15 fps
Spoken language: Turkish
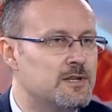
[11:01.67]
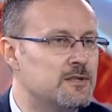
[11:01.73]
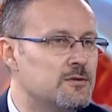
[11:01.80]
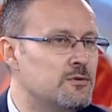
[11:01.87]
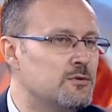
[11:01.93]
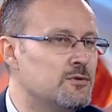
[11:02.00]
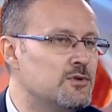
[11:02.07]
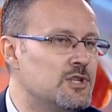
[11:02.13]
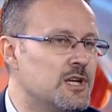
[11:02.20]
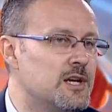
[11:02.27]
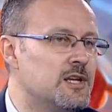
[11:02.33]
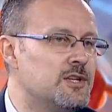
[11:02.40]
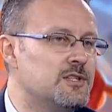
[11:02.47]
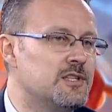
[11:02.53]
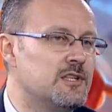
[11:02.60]
bahsediyoruz.
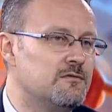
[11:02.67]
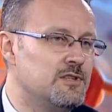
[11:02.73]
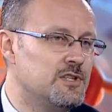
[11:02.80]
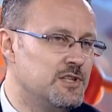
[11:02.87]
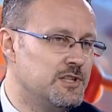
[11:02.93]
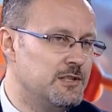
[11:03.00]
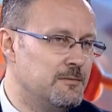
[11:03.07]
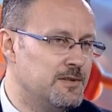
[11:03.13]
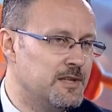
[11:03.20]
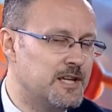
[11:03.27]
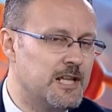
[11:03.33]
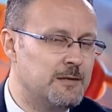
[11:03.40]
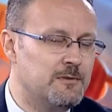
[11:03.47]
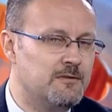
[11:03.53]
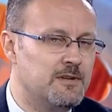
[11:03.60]
Cari açık tarafında ciddi bir
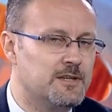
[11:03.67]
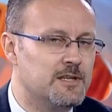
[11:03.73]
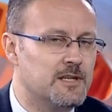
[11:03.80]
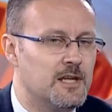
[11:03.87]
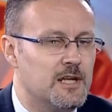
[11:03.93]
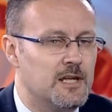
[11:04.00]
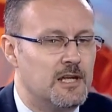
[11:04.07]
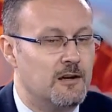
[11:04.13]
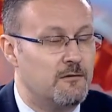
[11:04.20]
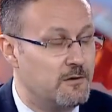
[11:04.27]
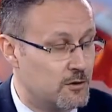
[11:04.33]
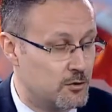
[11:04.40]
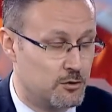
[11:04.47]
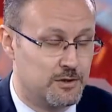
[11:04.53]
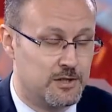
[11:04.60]
daralma var.
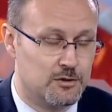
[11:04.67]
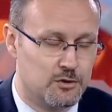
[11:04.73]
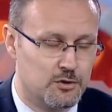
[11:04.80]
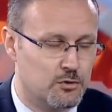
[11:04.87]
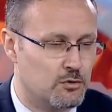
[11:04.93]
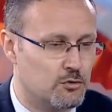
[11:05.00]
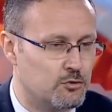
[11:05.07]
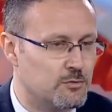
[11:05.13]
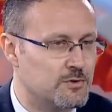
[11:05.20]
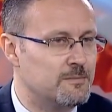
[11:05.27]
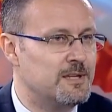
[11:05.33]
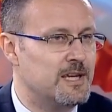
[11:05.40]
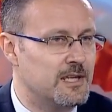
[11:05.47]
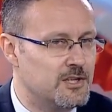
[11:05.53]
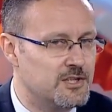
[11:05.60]
Enflasyonda az önce konuştuğumuz
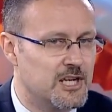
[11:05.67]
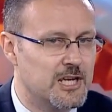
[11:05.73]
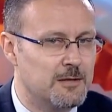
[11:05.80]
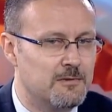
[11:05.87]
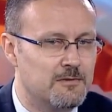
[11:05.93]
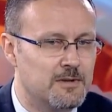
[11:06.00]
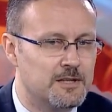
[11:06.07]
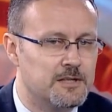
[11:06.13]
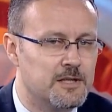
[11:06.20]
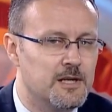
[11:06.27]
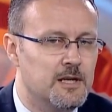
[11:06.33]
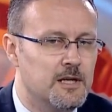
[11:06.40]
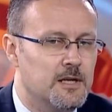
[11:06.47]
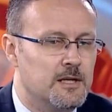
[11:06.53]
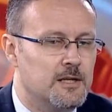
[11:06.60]
gibi geri çekilme var.
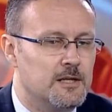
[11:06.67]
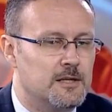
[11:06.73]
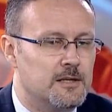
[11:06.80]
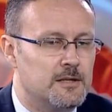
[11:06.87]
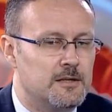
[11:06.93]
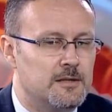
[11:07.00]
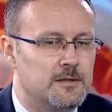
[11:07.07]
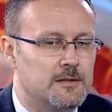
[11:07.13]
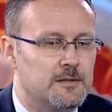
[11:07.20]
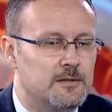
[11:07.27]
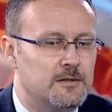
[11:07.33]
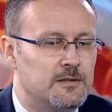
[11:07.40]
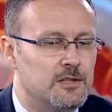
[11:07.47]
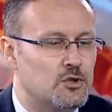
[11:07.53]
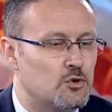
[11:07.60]
E,
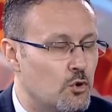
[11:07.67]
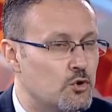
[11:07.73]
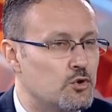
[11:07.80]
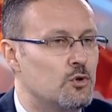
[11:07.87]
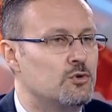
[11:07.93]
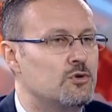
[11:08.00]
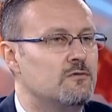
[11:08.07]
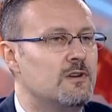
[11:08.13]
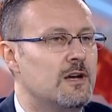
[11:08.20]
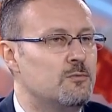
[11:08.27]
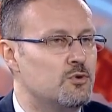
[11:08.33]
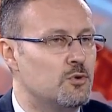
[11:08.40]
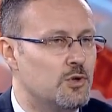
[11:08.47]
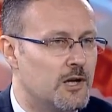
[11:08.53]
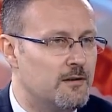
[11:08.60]
dış konjonktürün
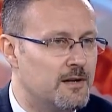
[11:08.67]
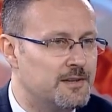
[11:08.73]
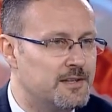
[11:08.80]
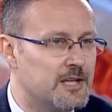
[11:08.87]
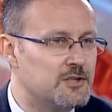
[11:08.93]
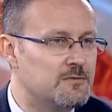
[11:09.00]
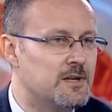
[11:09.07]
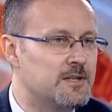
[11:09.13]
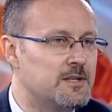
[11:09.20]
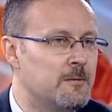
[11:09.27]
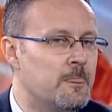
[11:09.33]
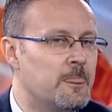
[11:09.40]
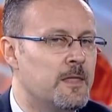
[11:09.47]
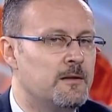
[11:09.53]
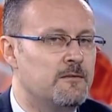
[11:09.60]
vermiş olduğu avantaj var.
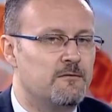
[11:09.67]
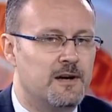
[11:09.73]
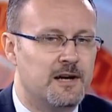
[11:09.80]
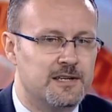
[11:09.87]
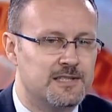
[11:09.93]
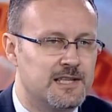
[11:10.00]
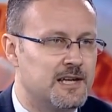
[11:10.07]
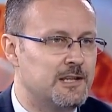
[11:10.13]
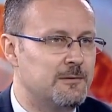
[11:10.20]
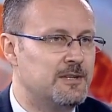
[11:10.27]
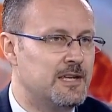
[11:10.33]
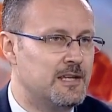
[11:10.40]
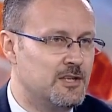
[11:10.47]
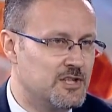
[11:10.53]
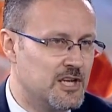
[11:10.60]
Faizlerde bir
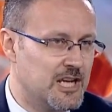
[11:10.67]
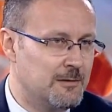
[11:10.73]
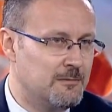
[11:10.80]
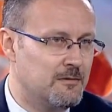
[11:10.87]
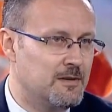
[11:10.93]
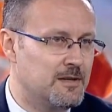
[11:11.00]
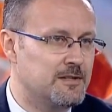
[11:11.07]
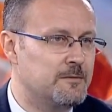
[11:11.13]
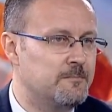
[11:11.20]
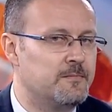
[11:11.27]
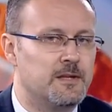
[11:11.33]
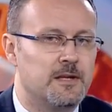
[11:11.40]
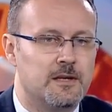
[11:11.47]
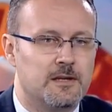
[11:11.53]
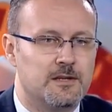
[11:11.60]
geri çekilme var.
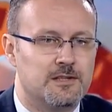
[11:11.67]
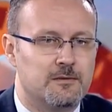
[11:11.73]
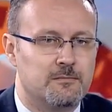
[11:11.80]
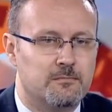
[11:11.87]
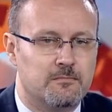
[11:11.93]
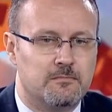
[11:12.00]
İşte